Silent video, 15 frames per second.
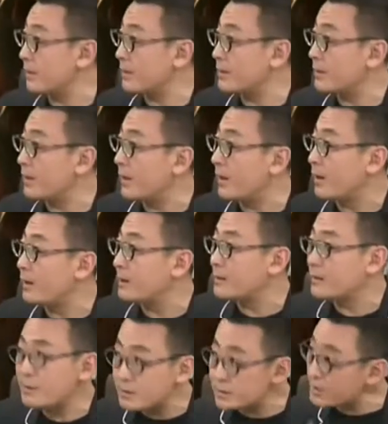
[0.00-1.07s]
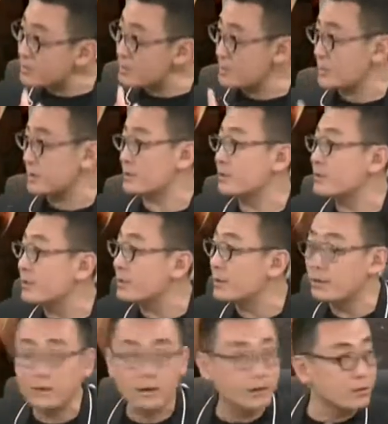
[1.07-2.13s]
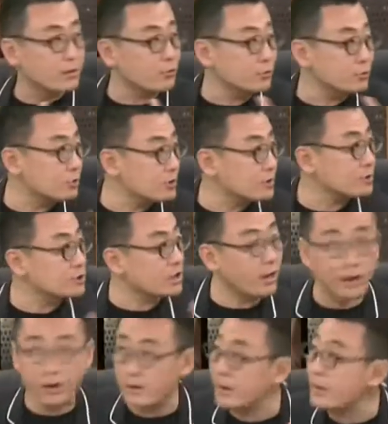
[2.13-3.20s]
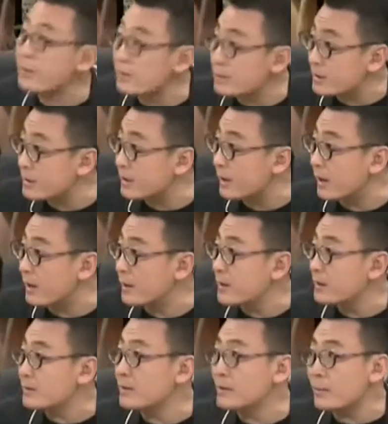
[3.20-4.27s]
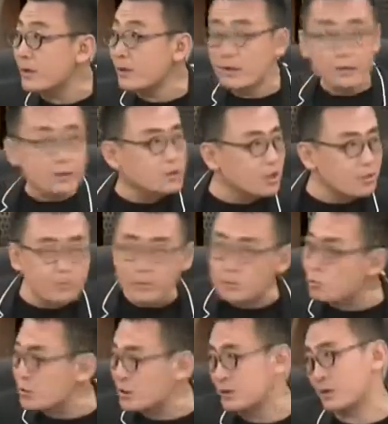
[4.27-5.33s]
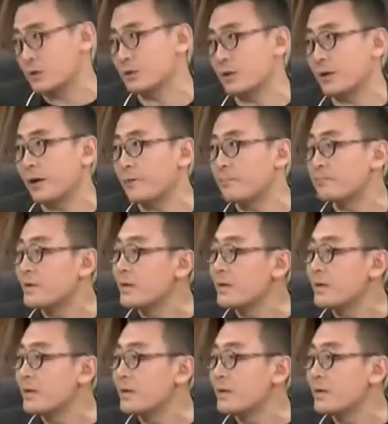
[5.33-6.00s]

也要一个呀，一个镇甚至要一个。过去一个厂还要一个嘞。那么这么多的电视台